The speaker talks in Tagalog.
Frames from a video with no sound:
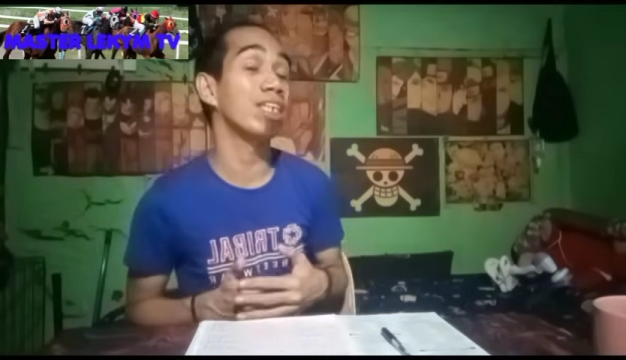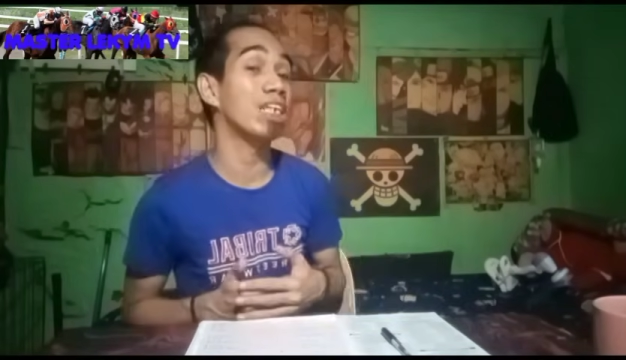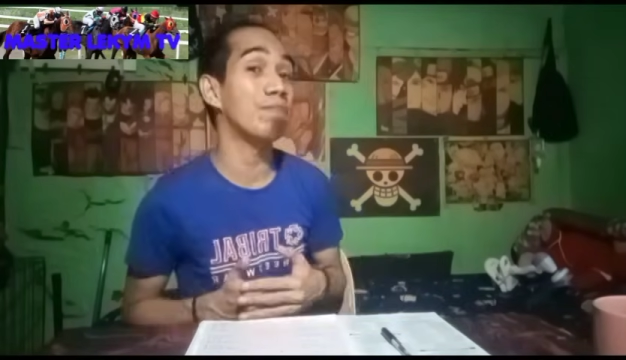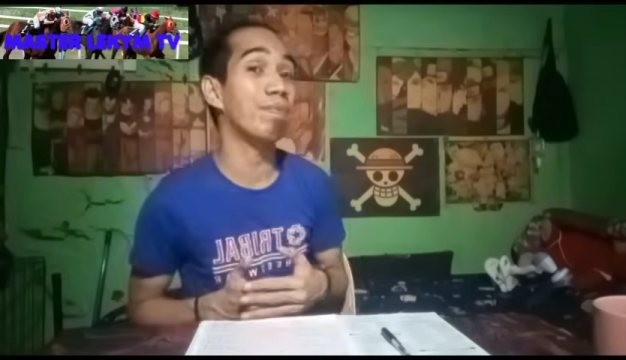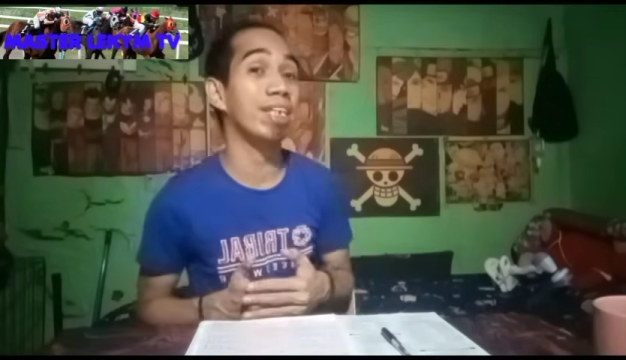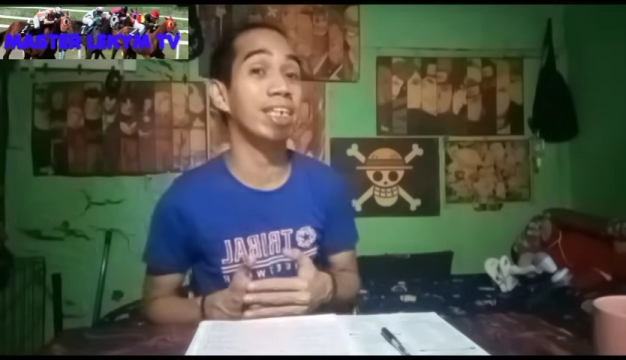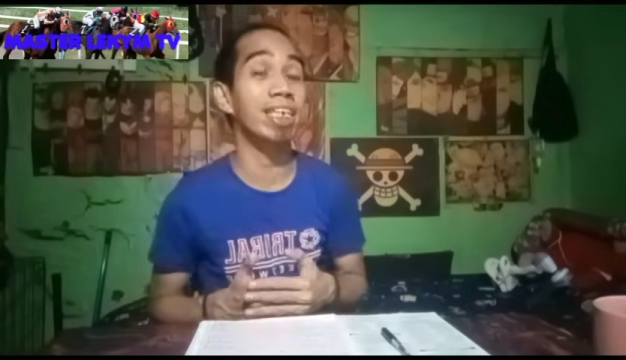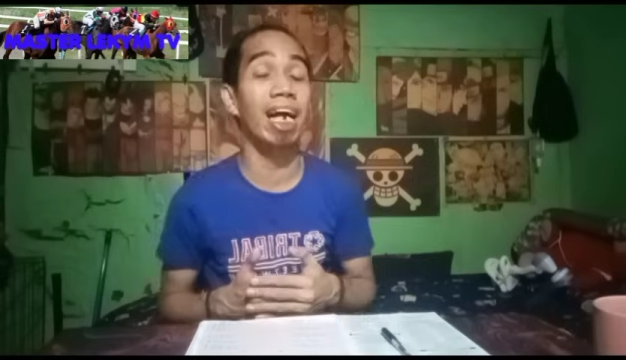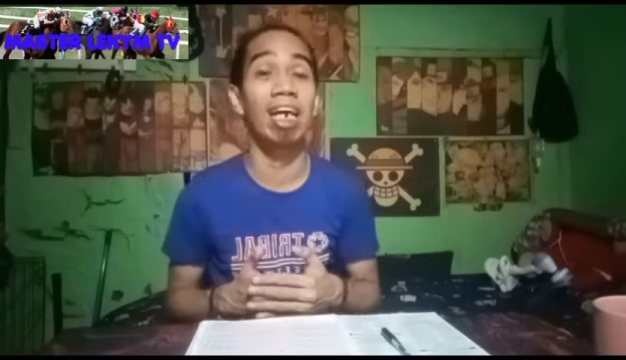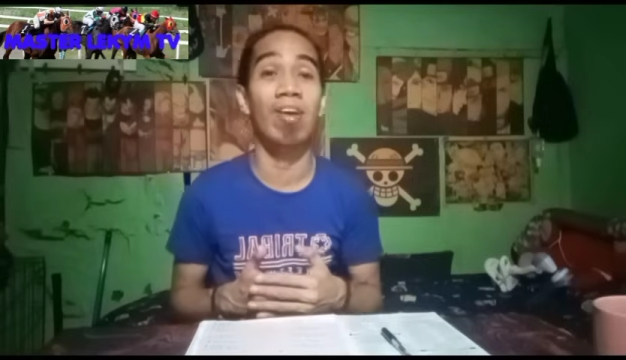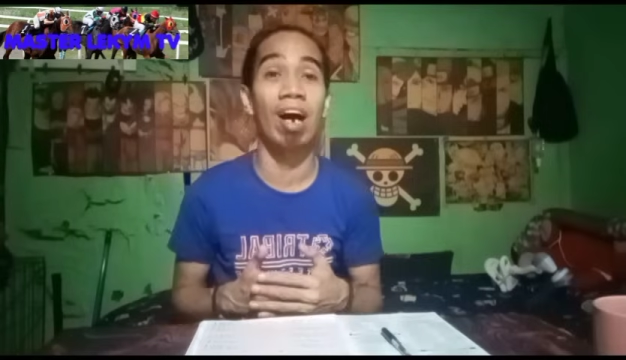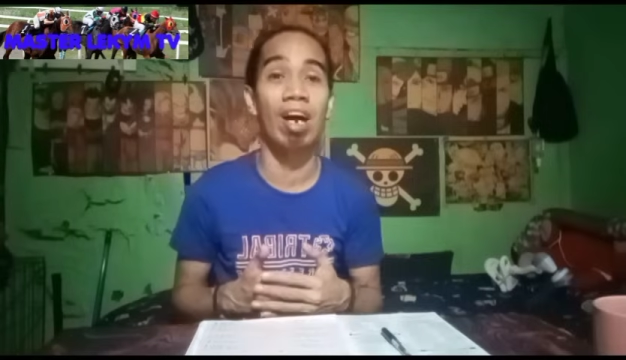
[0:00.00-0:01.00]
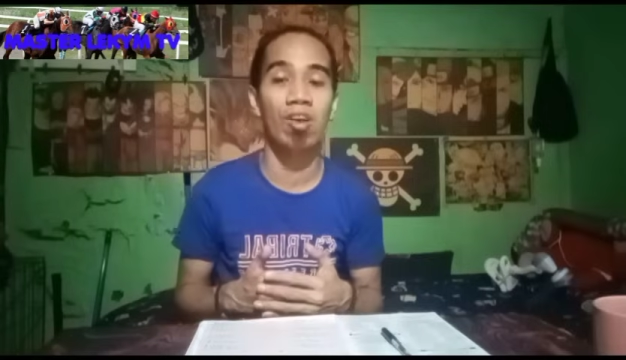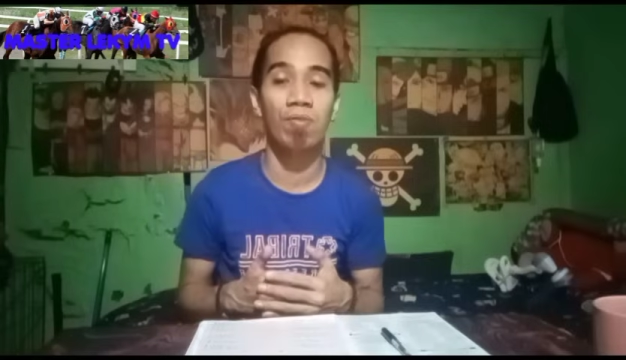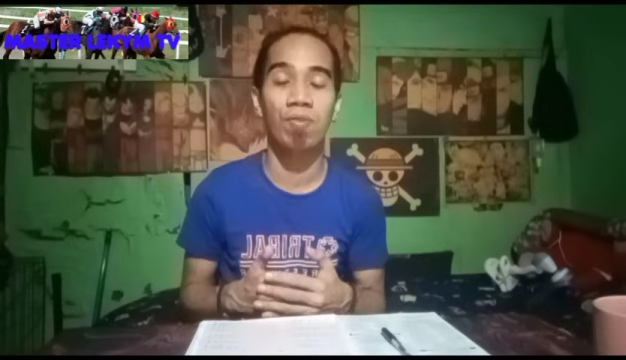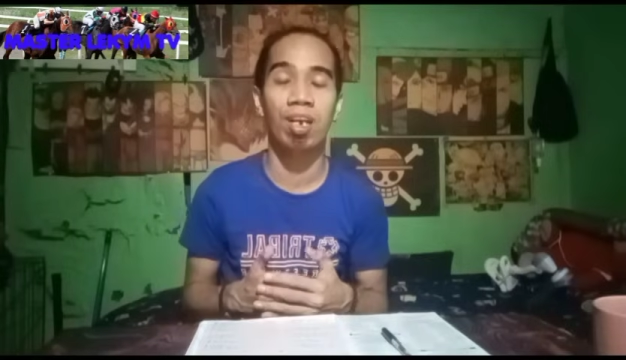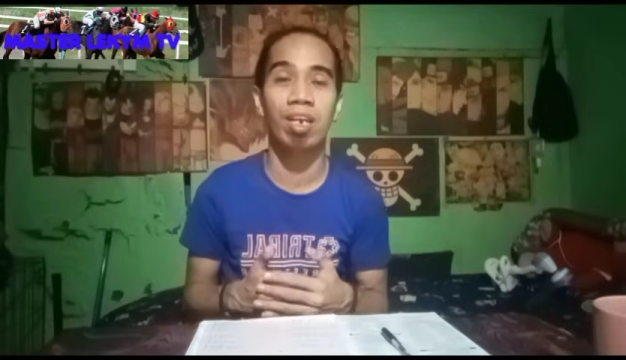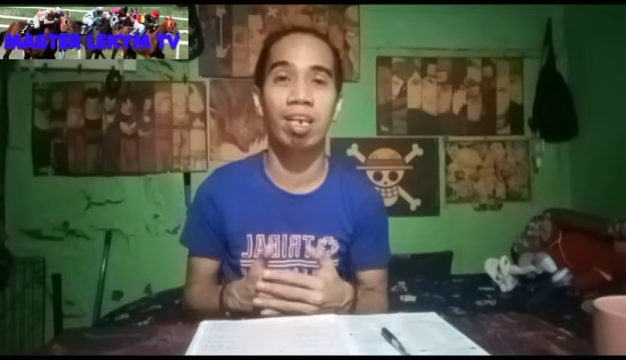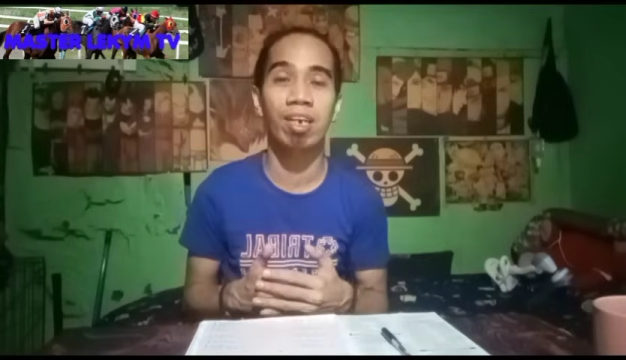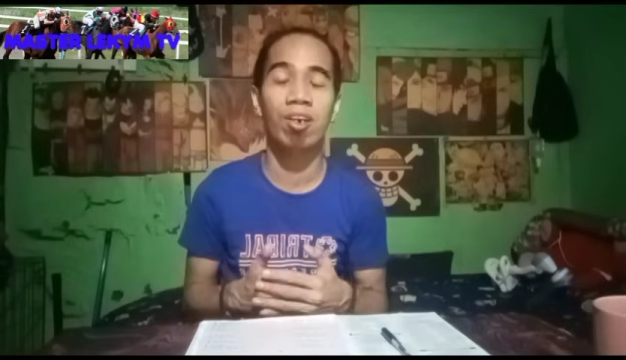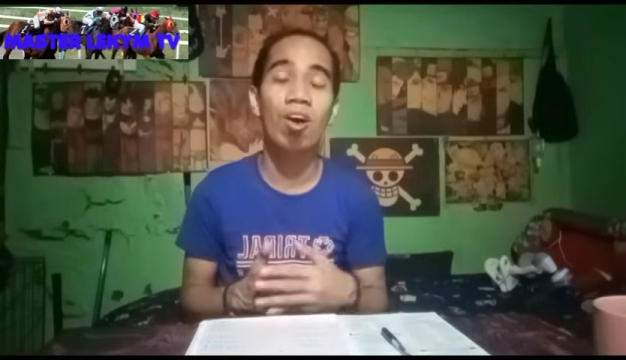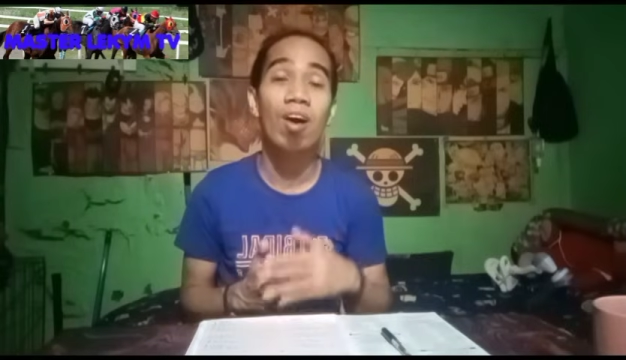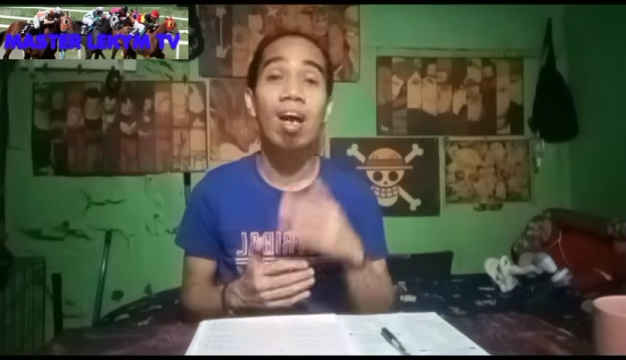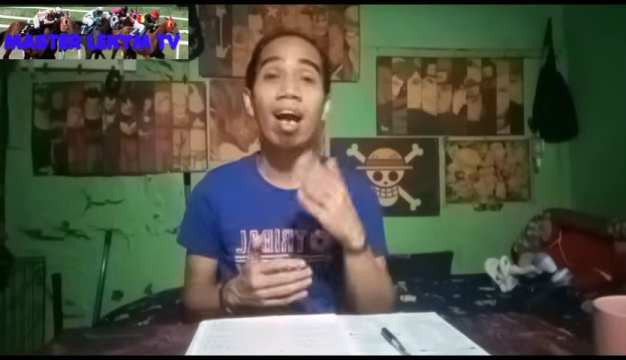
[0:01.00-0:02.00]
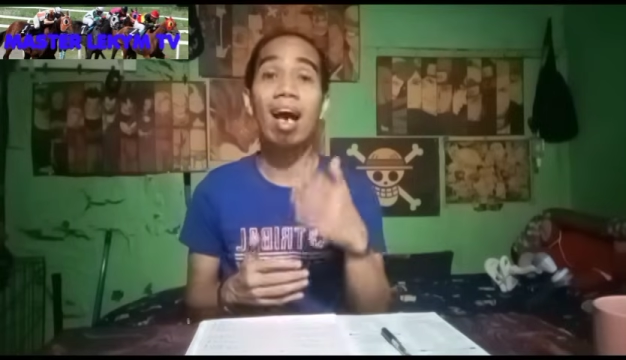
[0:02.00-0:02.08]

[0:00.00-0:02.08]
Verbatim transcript: silip at giya ngayong araw po ng linggo.